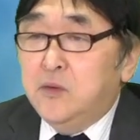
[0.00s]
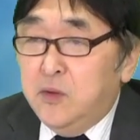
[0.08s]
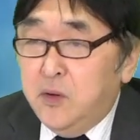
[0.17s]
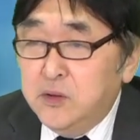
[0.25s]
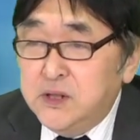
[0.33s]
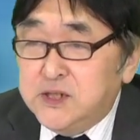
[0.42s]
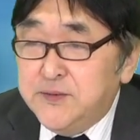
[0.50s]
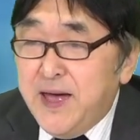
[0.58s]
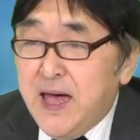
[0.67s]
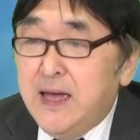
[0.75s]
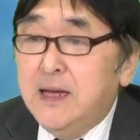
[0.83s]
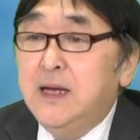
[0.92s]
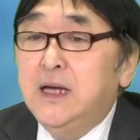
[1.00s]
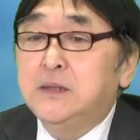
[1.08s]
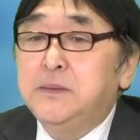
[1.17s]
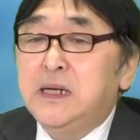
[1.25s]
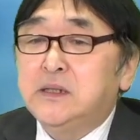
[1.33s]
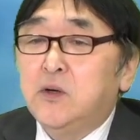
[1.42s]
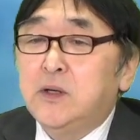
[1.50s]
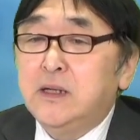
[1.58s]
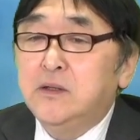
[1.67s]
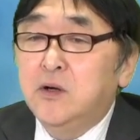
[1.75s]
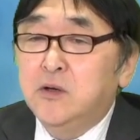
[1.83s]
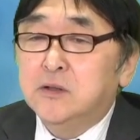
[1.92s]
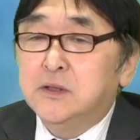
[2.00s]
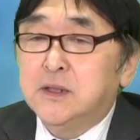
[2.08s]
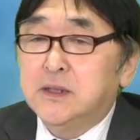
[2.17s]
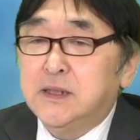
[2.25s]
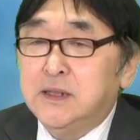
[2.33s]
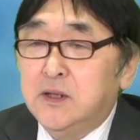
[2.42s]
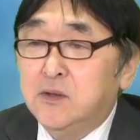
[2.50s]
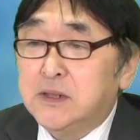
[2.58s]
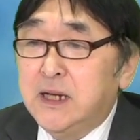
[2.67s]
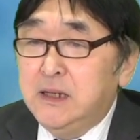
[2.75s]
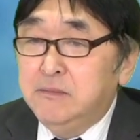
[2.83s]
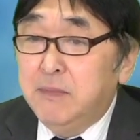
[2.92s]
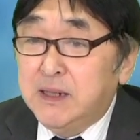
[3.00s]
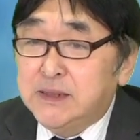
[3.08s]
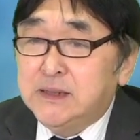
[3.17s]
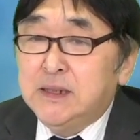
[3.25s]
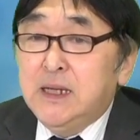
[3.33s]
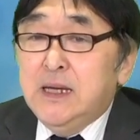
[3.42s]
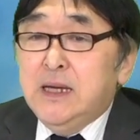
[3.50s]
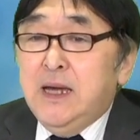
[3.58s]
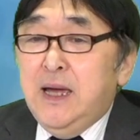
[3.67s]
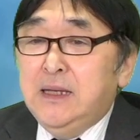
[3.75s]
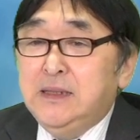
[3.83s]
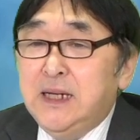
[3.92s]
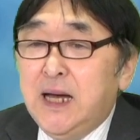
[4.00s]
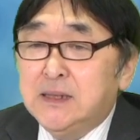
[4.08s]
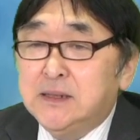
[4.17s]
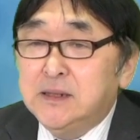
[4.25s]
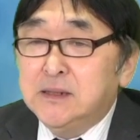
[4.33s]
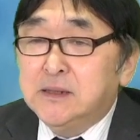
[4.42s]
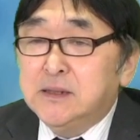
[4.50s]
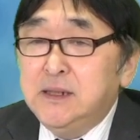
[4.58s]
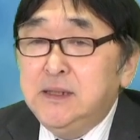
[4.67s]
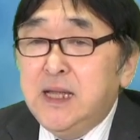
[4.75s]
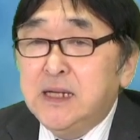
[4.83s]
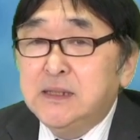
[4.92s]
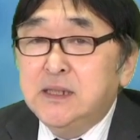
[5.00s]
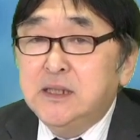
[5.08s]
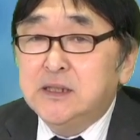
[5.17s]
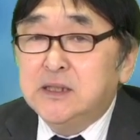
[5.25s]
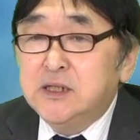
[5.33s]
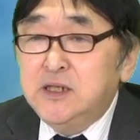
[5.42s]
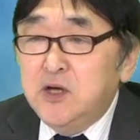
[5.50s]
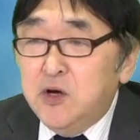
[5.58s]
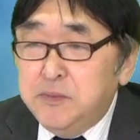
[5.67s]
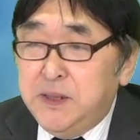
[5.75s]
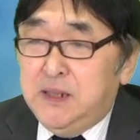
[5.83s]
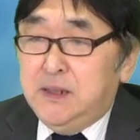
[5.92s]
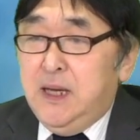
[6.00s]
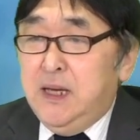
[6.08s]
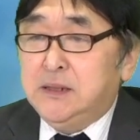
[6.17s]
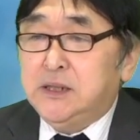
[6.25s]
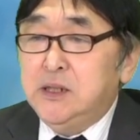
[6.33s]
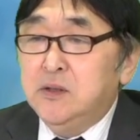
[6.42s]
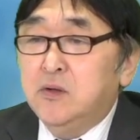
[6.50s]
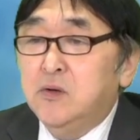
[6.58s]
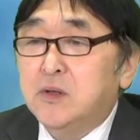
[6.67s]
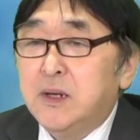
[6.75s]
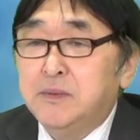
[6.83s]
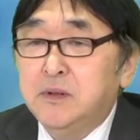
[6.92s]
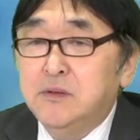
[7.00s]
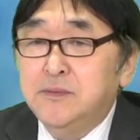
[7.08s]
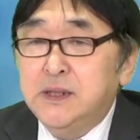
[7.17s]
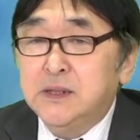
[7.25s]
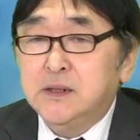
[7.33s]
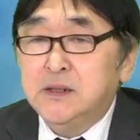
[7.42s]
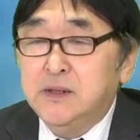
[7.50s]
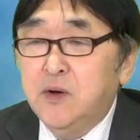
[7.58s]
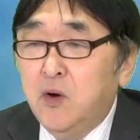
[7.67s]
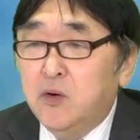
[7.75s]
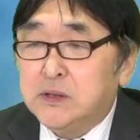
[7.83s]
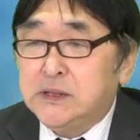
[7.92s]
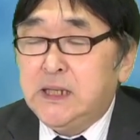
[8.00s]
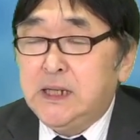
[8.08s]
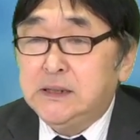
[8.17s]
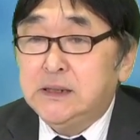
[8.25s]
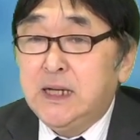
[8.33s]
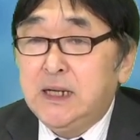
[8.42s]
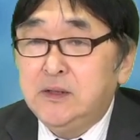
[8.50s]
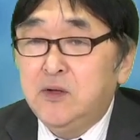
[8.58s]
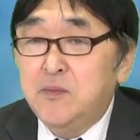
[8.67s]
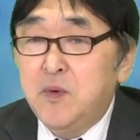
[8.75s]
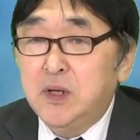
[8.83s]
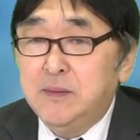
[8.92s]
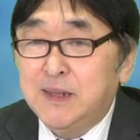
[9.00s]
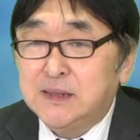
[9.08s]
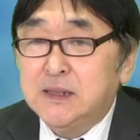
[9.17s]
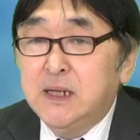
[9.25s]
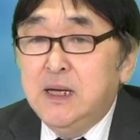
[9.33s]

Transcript: こんにちは、 エスビーアイ 証券の鈴木でございます。にがつついたち水曜日、新興株ウィークリーをお伝えしたいと思います。